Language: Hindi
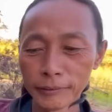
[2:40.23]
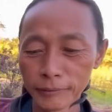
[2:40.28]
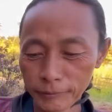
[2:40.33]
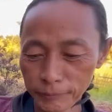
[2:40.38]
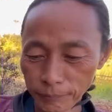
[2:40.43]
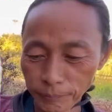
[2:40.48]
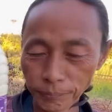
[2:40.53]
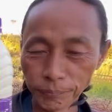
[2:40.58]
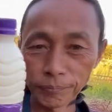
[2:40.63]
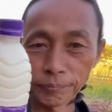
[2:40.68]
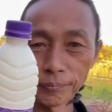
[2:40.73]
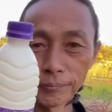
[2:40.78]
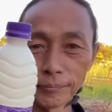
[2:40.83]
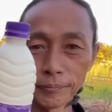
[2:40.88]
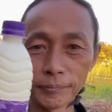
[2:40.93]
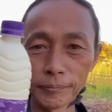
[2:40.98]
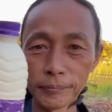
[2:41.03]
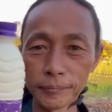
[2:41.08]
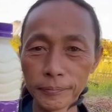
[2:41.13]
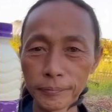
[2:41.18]
है इसका नाखून
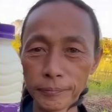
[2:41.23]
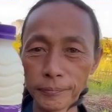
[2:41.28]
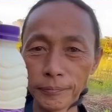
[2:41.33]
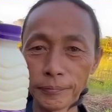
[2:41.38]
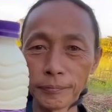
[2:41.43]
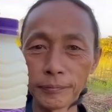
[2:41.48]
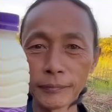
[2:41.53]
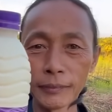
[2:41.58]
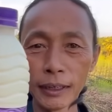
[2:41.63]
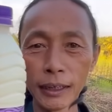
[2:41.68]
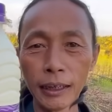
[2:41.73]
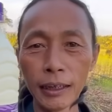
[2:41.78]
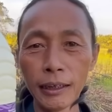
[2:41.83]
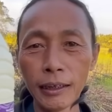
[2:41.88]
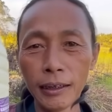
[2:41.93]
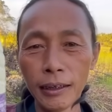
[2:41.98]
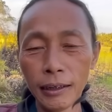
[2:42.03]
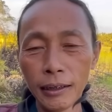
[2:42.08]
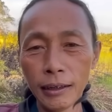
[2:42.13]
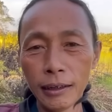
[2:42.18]
थैंक
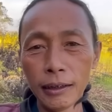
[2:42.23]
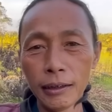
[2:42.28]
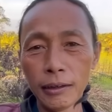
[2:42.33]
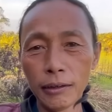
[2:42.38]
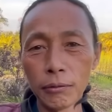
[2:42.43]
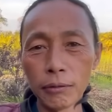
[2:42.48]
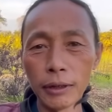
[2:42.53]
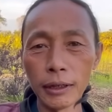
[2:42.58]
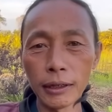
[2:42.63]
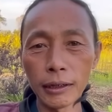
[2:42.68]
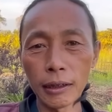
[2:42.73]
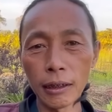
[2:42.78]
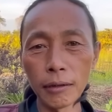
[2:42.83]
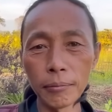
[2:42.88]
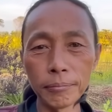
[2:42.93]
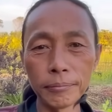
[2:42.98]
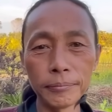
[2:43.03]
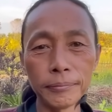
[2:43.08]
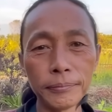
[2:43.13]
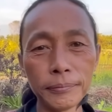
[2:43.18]
यू देने के लिए
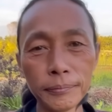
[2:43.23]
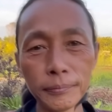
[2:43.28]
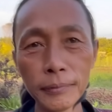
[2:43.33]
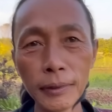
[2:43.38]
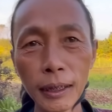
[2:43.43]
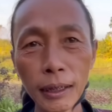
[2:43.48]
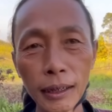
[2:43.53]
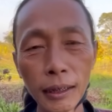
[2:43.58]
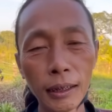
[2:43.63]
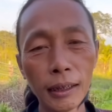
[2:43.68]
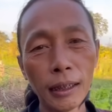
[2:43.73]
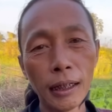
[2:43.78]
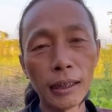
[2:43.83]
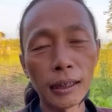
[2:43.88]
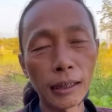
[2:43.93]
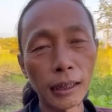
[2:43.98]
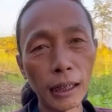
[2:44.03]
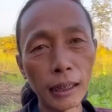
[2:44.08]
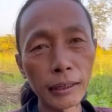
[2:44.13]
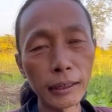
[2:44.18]
वेलकम हम्म।
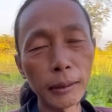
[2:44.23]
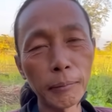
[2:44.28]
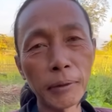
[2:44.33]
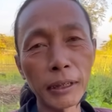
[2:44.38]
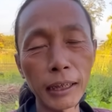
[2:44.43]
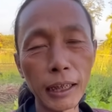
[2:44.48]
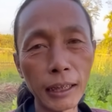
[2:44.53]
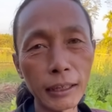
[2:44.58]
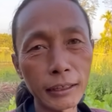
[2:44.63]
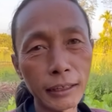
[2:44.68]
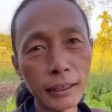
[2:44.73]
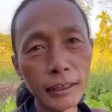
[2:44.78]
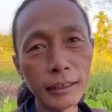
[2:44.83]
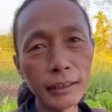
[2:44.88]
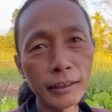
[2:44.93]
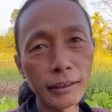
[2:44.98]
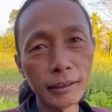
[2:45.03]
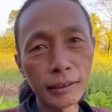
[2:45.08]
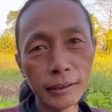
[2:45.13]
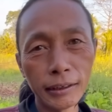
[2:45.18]
खाइए बढ़िया से
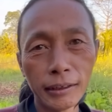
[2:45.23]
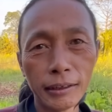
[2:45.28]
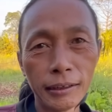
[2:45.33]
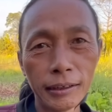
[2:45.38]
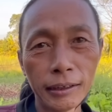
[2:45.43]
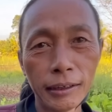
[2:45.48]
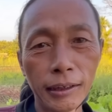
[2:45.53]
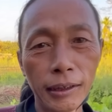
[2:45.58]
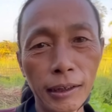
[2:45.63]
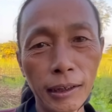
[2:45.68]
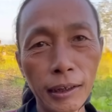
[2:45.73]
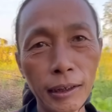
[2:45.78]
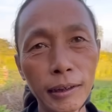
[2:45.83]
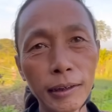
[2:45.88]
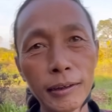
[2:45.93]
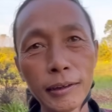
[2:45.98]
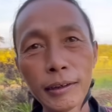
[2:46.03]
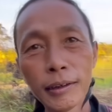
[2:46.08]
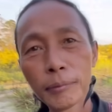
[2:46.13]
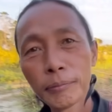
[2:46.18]
हम्म, पीजिए भी ना
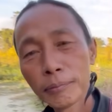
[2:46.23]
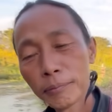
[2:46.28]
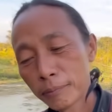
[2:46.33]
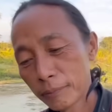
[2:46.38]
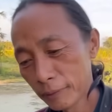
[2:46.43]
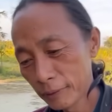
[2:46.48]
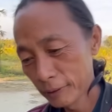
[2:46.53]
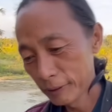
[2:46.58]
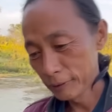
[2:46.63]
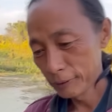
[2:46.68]
हाँ, हाँ ठीक है